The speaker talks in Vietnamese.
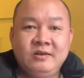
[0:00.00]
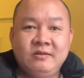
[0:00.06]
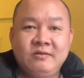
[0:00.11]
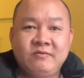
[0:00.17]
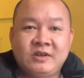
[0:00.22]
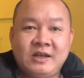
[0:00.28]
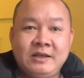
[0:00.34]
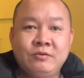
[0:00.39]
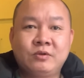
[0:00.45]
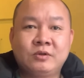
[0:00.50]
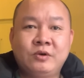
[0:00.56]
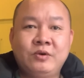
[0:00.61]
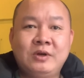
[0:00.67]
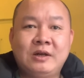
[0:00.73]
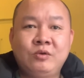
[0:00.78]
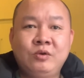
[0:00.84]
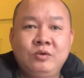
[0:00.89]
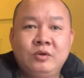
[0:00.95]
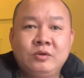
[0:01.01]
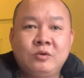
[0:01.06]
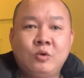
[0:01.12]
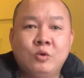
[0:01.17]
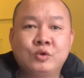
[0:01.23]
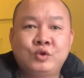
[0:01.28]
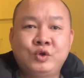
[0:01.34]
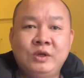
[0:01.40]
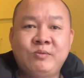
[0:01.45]
Kênh của tôi là luôn luôn
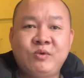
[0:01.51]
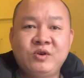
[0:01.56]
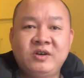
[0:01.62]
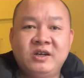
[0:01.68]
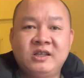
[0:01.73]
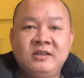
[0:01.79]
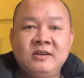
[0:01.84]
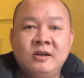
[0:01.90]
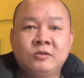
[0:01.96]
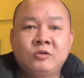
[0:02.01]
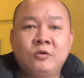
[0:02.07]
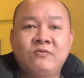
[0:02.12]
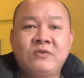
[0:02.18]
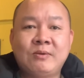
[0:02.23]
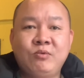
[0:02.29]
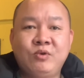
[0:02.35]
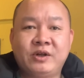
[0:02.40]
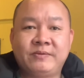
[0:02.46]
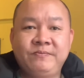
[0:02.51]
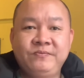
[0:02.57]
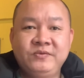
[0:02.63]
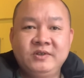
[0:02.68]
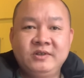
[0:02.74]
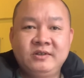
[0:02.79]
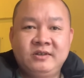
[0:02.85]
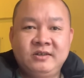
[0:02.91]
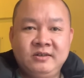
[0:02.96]
cổ suý mọi người thượng tôn pháp luật,
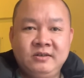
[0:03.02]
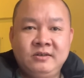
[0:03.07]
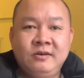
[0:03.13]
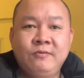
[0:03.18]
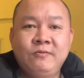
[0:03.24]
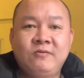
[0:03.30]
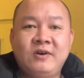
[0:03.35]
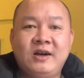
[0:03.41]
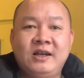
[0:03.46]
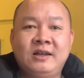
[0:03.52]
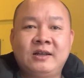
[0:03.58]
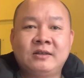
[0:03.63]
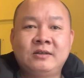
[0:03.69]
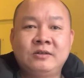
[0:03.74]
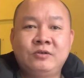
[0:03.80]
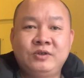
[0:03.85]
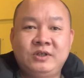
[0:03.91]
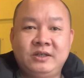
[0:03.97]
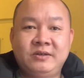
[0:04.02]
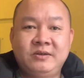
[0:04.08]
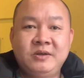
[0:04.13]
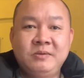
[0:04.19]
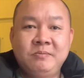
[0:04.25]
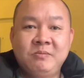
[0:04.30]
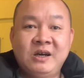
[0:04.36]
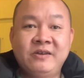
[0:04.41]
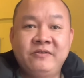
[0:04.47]
chứ không phải rằng thượng tôn gì,
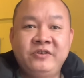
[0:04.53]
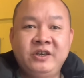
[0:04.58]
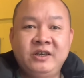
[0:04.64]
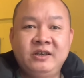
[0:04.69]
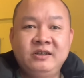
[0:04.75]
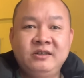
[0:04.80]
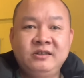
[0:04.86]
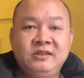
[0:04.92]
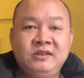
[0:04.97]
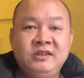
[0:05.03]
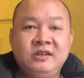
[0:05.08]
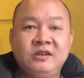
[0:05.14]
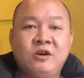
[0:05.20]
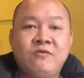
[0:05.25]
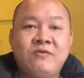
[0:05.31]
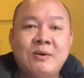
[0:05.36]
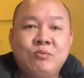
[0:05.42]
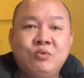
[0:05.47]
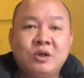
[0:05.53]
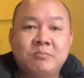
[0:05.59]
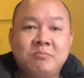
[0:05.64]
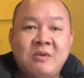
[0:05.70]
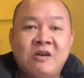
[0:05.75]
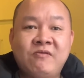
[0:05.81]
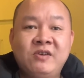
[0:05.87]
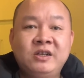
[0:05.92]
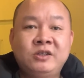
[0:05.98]
bởi vì chỉ có pháp luật
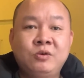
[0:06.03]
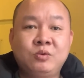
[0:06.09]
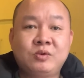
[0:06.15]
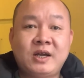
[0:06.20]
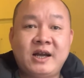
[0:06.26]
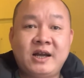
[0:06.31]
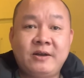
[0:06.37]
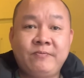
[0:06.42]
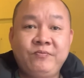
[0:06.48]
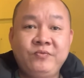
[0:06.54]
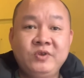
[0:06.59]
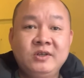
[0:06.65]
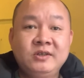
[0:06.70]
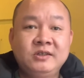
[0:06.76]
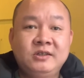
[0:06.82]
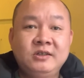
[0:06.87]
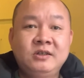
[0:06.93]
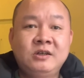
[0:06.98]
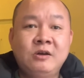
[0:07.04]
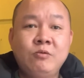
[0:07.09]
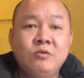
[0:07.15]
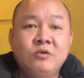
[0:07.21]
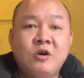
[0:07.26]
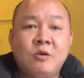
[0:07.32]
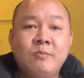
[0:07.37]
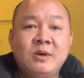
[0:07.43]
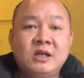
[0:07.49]
bảo vệ chúng ta, chứ không
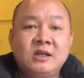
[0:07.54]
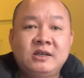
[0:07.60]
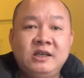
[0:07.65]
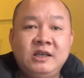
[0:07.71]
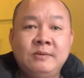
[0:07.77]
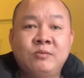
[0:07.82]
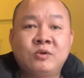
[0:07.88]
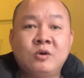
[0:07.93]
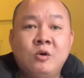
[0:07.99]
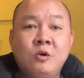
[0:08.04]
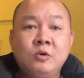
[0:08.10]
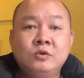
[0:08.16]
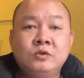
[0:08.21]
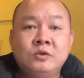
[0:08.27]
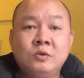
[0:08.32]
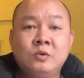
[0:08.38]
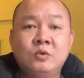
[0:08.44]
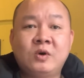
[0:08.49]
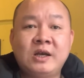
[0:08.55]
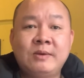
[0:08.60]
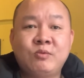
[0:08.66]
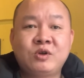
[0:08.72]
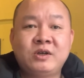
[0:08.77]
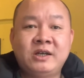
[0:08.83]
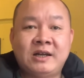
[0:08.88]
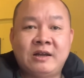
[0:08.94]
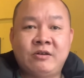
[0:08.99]
có bất kỳ một ô dù hay một
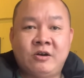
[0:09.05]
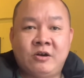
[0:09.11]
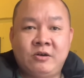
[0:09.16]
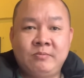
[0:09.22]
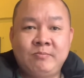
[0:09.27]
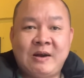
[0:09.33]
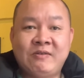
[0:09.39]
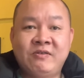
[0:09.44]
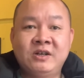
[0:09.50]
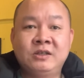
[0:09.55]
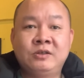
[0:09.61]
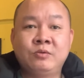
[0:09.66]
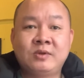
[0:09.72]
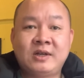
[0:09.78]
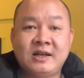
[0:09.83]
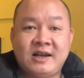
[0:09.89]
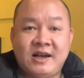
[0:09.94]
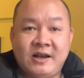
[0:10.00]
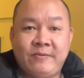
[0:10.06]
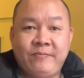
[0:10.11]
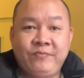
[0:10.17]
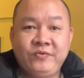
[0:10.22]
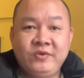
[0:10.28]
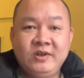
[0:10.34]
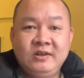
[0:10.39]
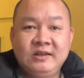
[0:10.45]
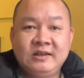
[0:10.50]
người nào đó bảo vệ được chúng ta cả.
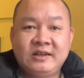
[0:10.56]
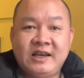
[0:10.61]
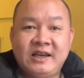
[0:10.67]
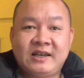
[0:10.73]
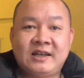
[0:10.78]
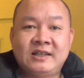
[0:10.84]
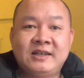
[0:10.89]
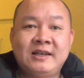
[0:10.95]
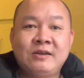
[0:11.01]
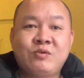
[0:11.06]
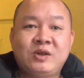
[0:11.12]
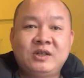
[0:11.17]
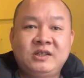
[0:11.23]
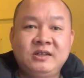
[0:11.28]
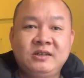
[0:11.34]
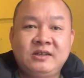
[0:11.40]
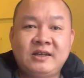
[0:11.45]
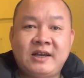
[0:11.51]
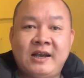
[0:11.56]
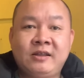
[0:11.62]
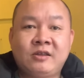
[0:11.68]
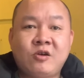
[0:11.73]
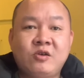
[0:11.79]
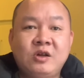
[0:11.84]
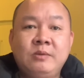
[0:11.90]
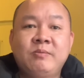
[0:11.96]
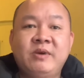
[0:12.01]
Kể cả những anh quan chức, kể anh
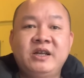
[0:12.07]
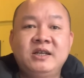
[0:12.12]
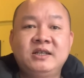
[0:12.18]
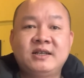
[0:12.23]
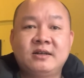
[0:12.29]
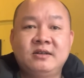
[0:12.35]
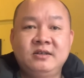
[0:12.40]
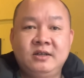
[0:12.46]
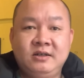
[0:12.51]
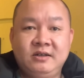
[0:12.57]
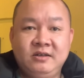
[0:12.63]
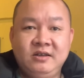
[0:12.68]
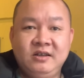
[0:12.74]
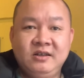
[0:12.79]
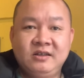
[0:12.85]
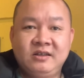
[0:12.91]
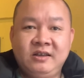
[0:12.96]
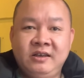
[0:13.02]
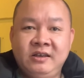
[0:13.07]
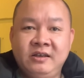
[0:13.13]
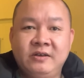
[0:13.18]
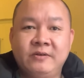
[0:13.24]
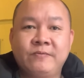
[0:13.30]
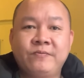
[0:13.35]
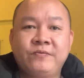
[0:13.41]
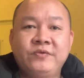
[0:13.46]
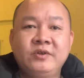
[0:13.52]
to đến mấy đi chăng nữa, thì
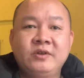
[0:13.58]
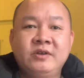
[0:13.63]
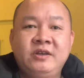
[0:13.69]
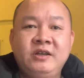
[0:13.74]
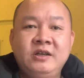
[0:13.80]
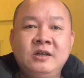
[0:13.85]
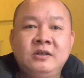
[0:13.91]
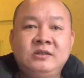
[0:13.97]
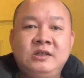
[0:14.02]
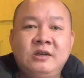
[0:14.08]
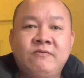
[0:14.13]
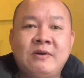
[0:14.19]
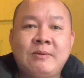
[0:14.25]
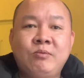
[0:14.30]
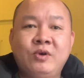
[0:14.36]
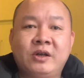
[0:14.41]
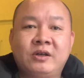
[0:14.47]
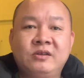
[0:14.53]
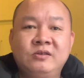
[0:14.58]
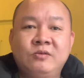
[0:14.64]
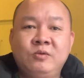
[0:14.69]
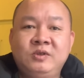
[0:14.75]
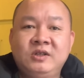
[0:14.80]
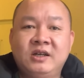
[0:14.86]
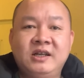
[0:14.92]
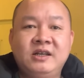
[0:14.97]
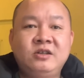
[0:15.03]
khi đứng trước pháp luật cũng
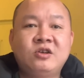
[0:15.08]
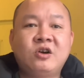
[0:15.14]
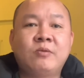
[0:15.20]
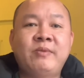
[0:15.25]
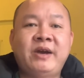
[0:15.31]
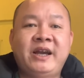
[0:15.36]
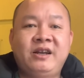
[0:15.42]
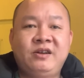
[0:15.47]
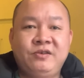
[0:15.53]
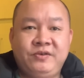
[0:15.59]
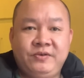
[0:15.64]
trở nên nhỏ bé thôi.